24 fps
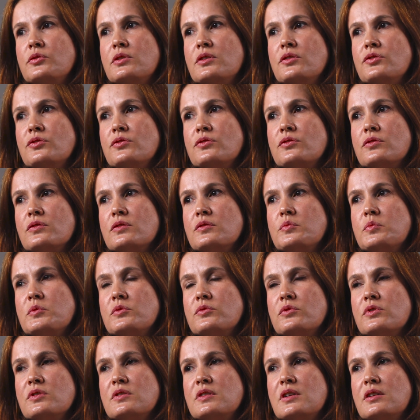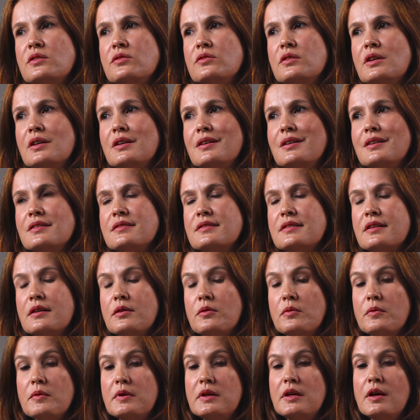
isso são as pessoas dentro da criação.